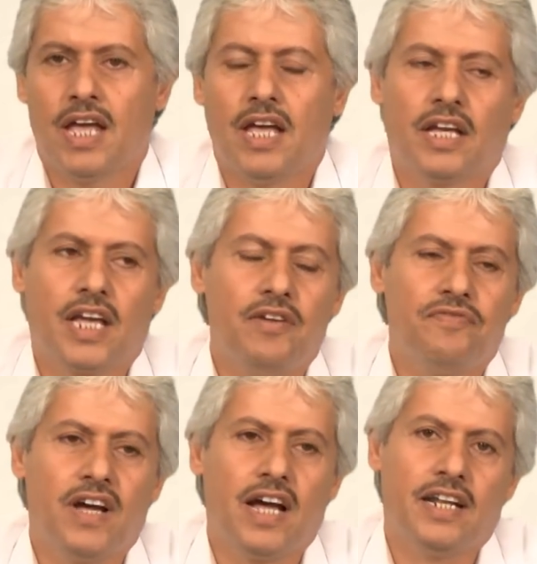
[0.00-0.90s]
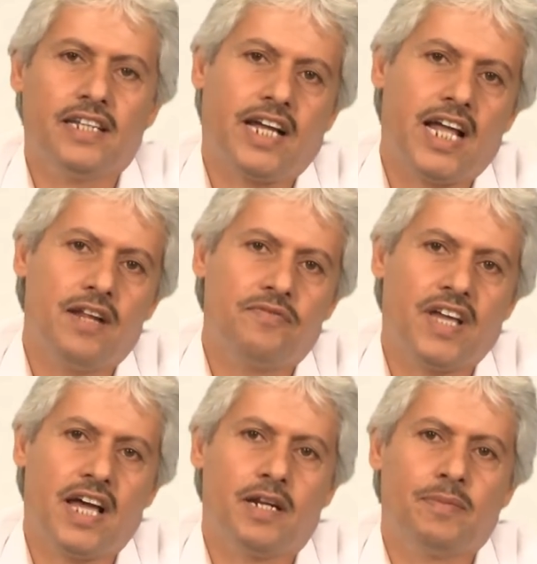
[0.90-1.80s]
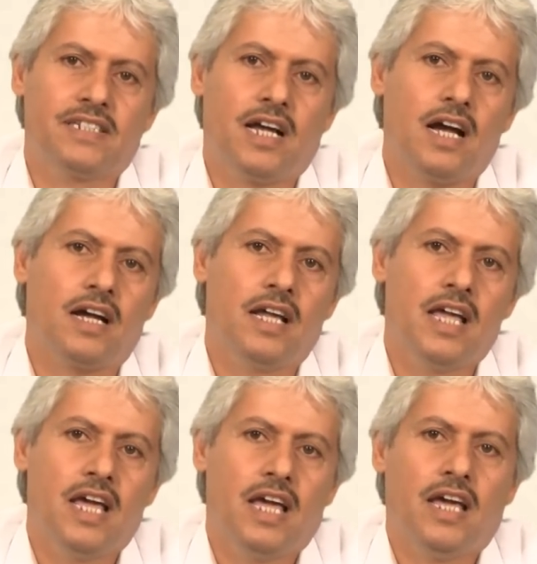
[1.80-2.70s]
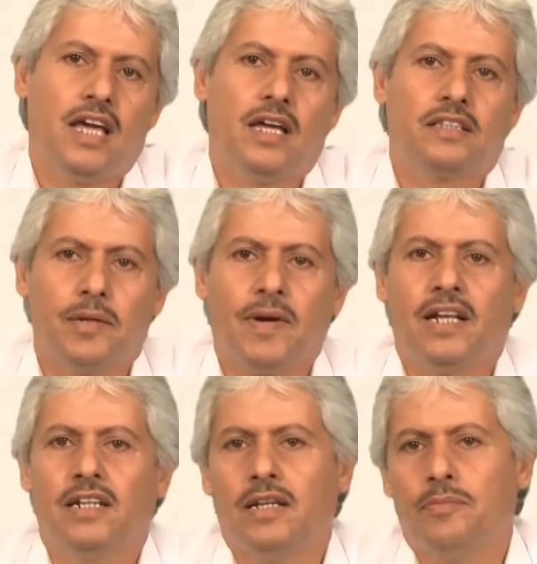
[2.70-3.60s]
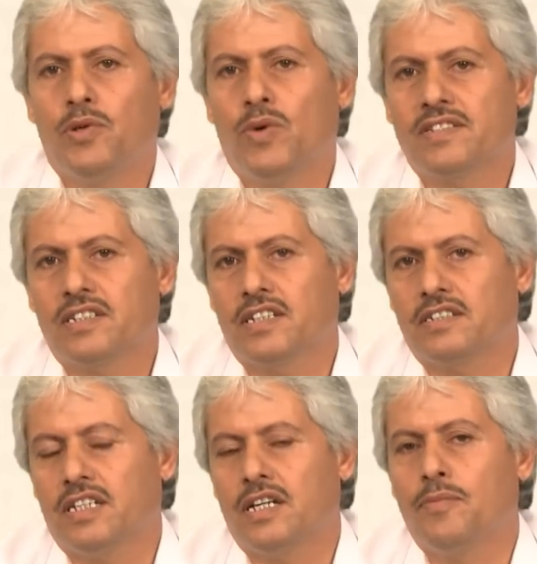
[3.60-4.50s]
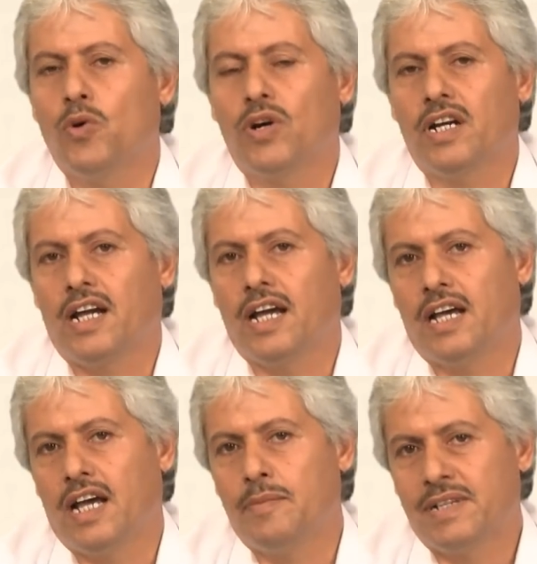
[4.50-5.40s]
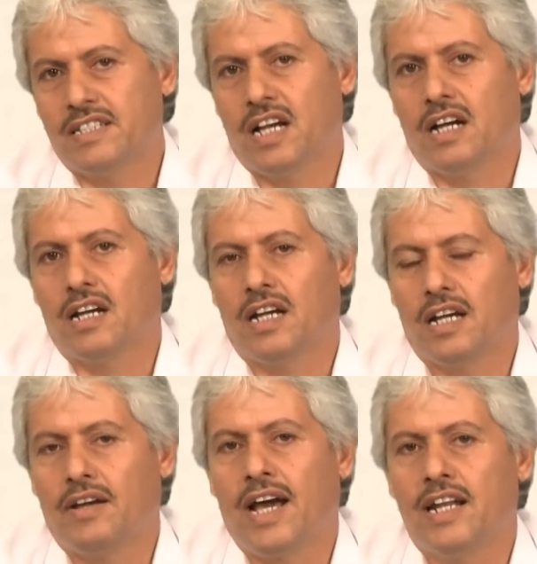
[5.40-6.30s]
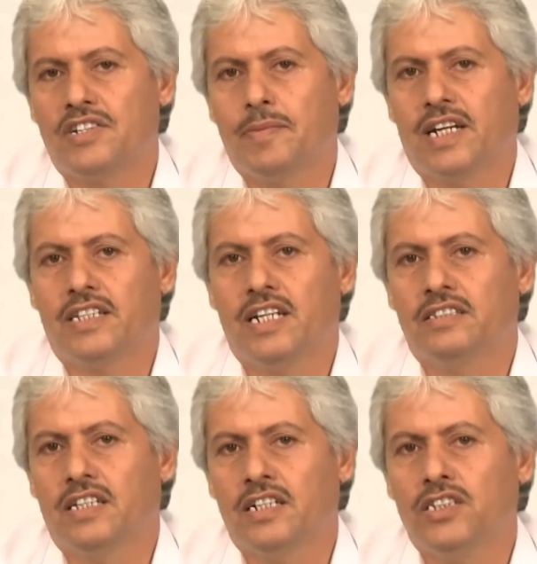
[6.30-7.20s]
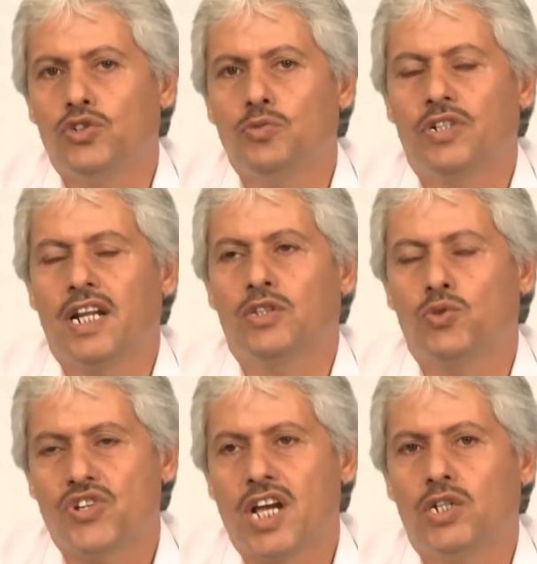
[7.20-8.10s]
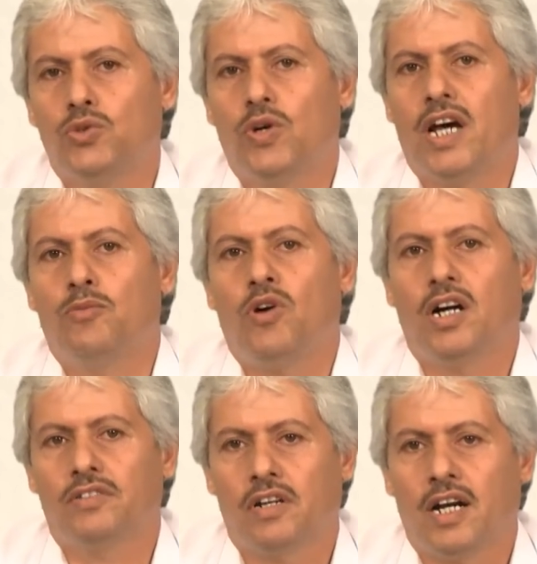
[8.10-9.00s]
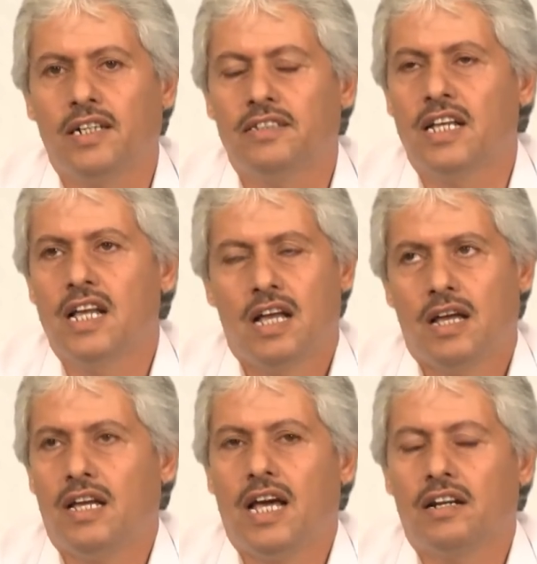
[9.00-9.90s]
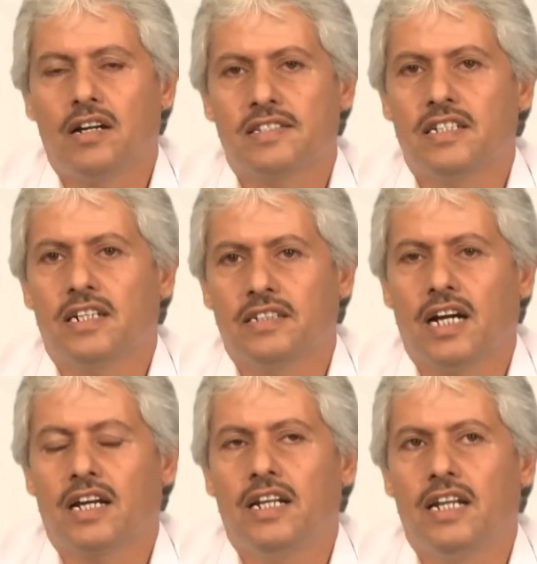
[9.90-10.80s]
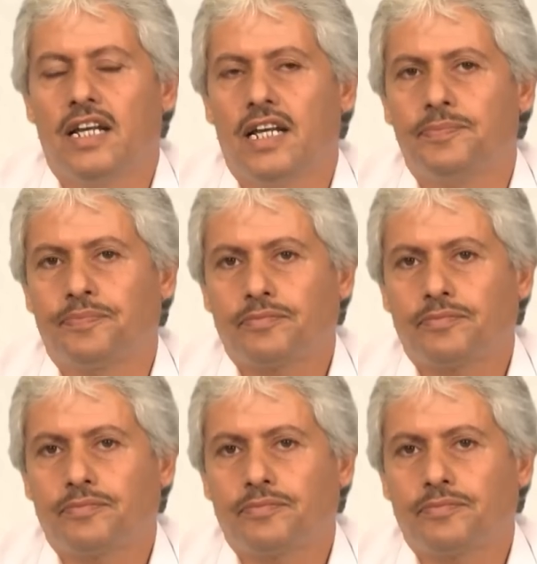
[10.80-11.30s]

كيف نتعلم في هذا المساق؟ آه، طبعا بواسطة آه، موقع آه، المساق على شبكة الإنترنت يمكن أن تشاهدوا المحاضرات القصيرة داخل